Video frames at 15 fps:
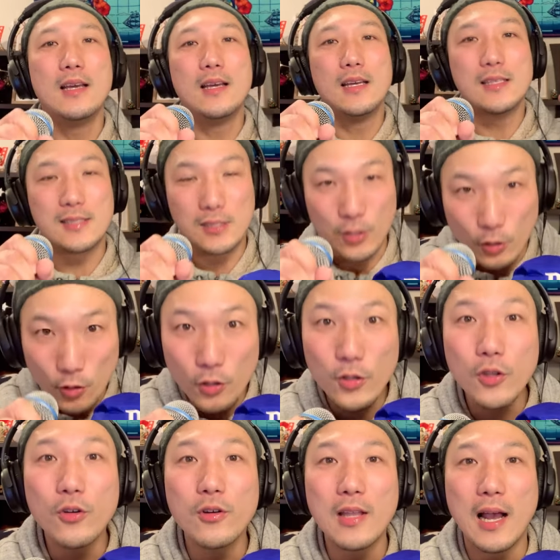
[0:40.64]
その
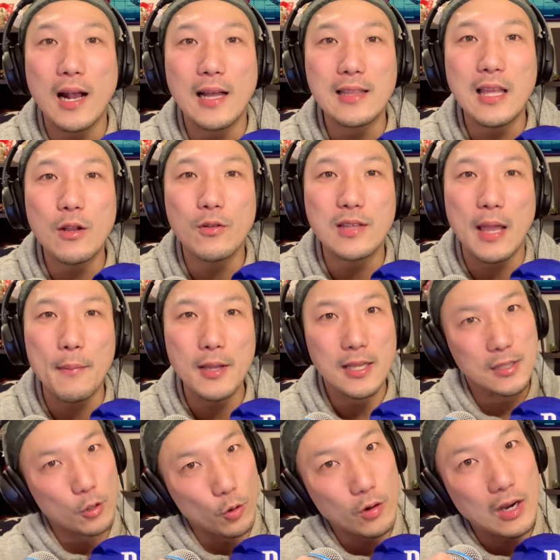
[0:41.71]
ような方のために
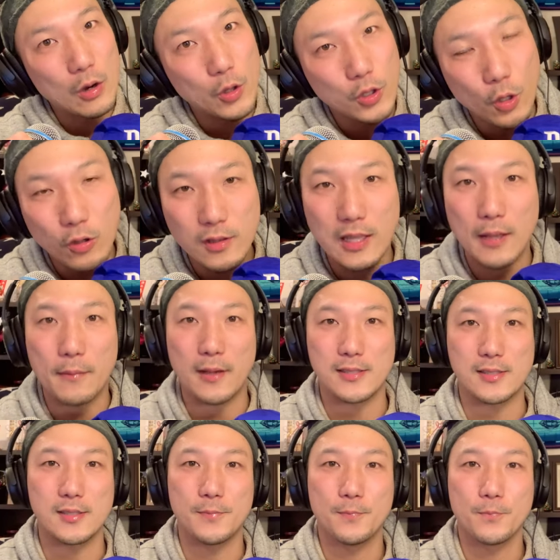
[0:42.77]
動画を撮っていま
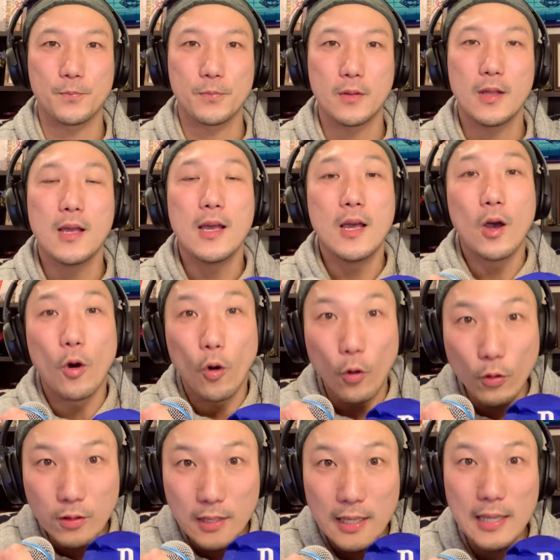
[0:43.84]
す。
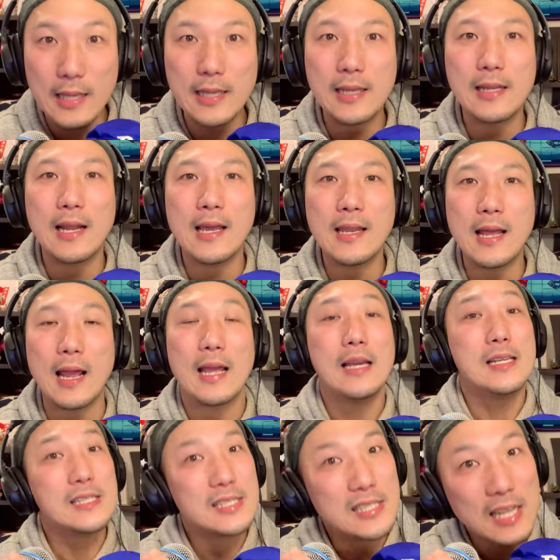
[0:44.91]
本音で生きられない、
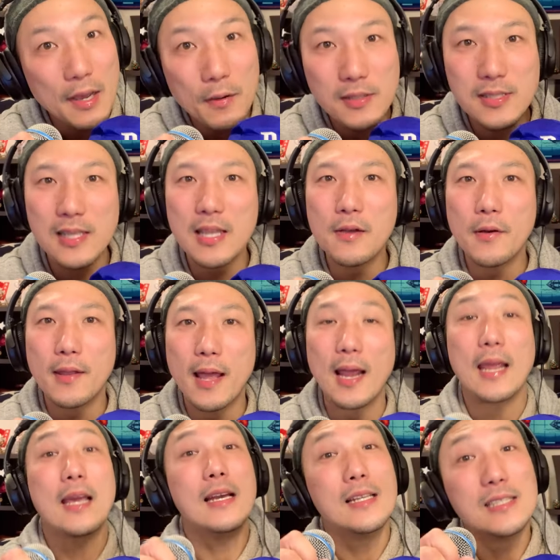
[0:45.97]
幸せではな
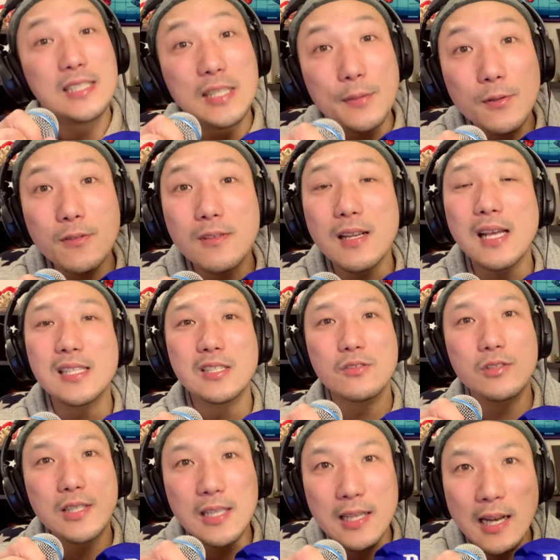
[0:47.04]
い、自分らしく
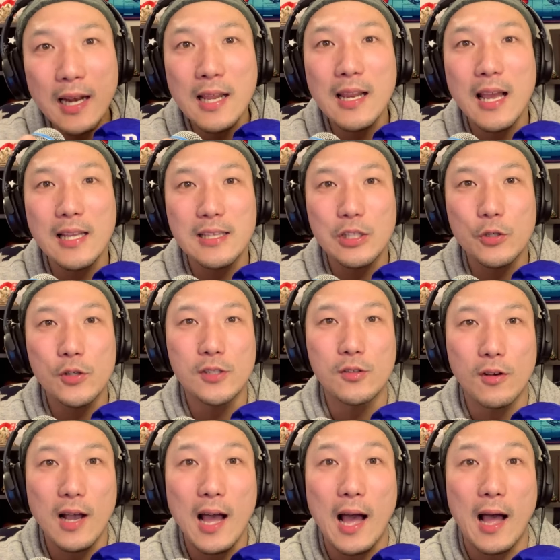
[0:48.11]
生きられないっていう人
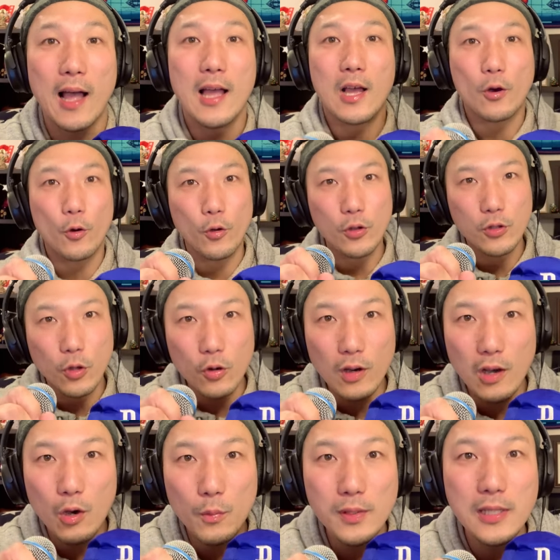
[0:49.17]
が、この動
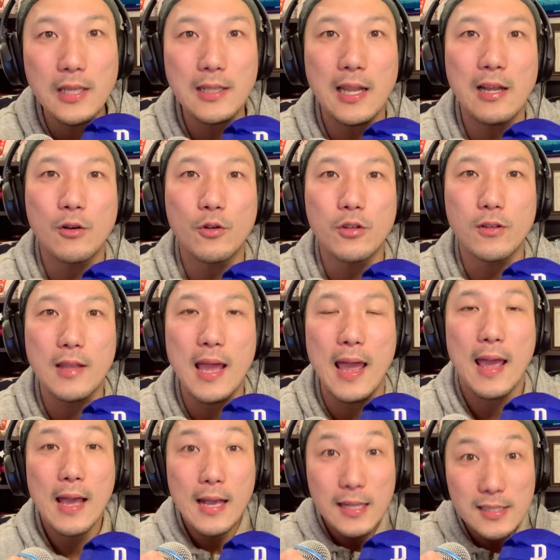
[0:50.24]
画を見ていただくことで、
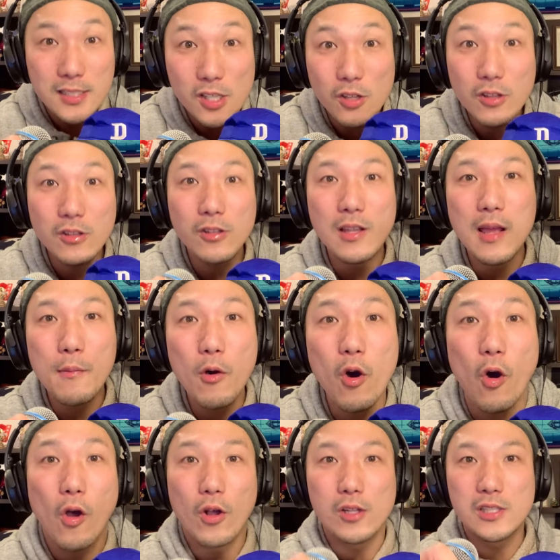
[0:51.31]
ちょっとで
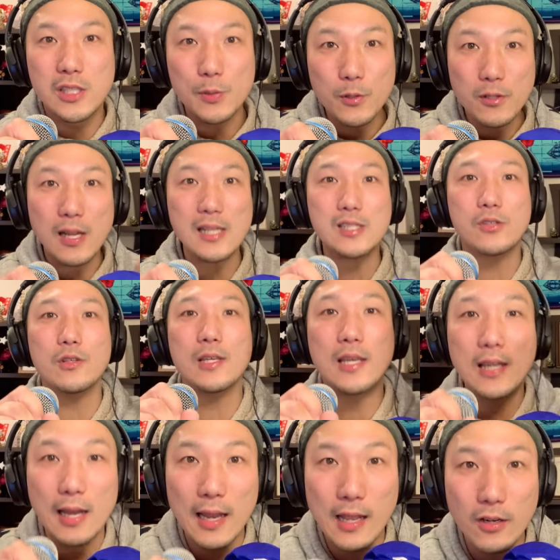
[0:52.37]
も自分らしく生き
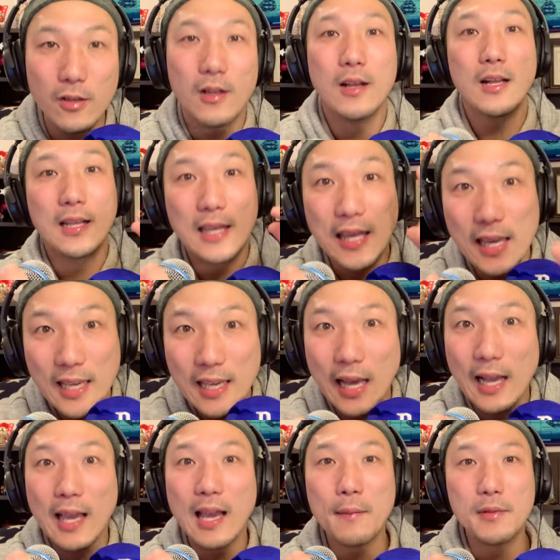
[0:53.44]
られるきっか
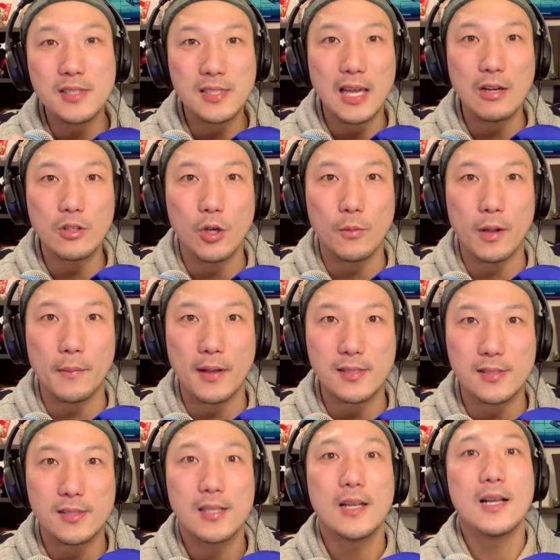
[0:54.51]
けが見つかると思いま
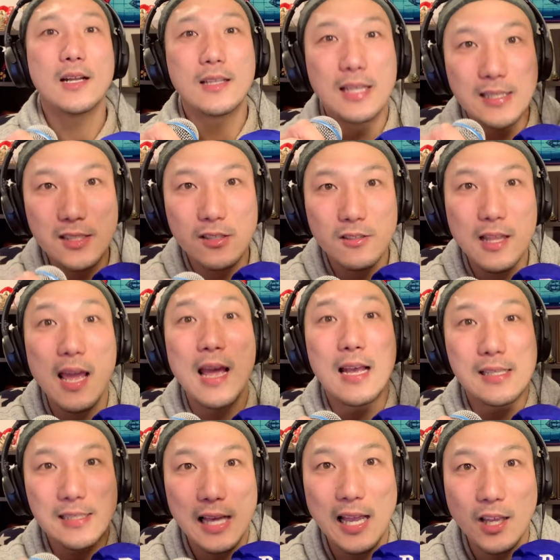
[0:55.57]
す。ですので、
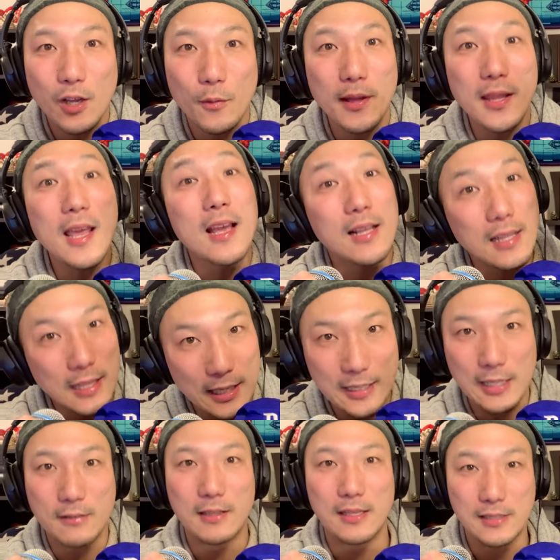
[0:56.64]
最後まで聞いて
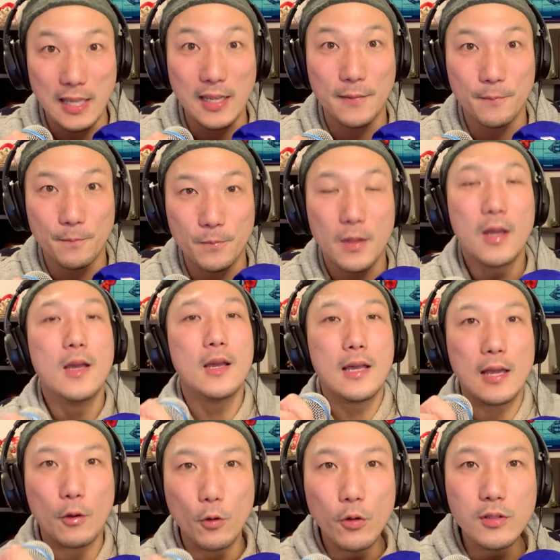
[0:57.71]
ください。え
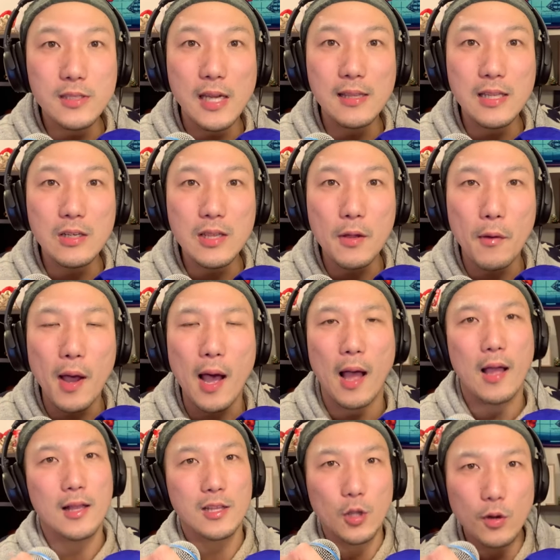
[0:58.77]
このチャンネルでは
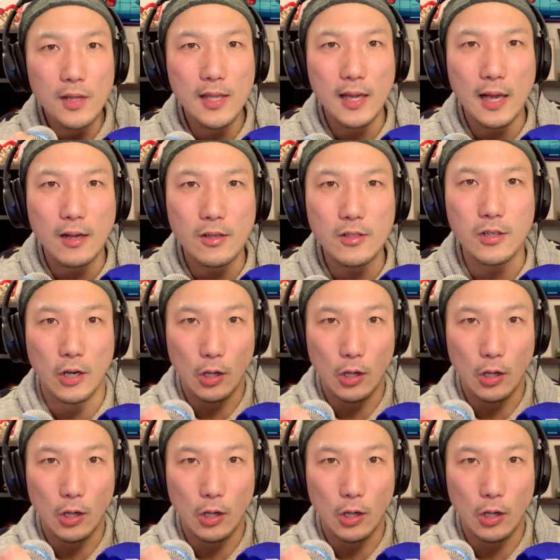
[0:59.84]
とにかく